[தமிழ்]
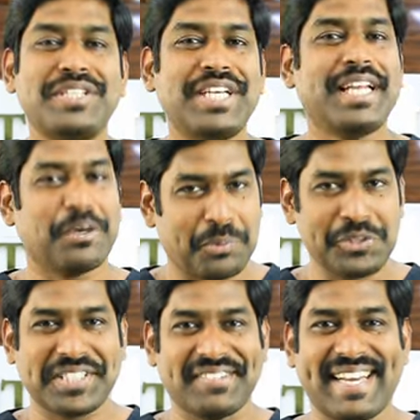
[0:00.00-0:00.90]
விஷயம் நீங்க
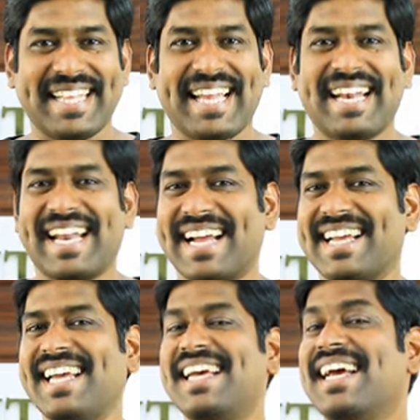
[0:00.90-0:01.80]
புரிஞ்சுக்க வேண்டியது என்னன்னாக்க
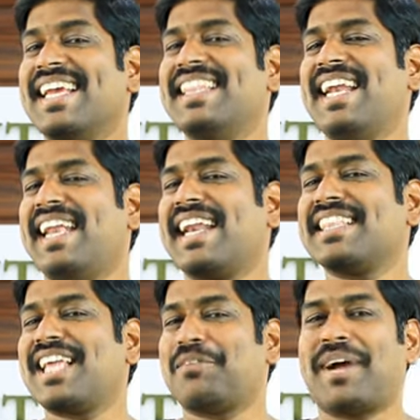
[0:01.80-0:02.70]
இது
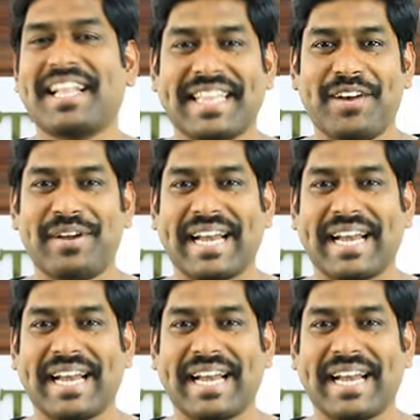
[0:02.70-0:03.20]
நிரந்தரமான தீர்வு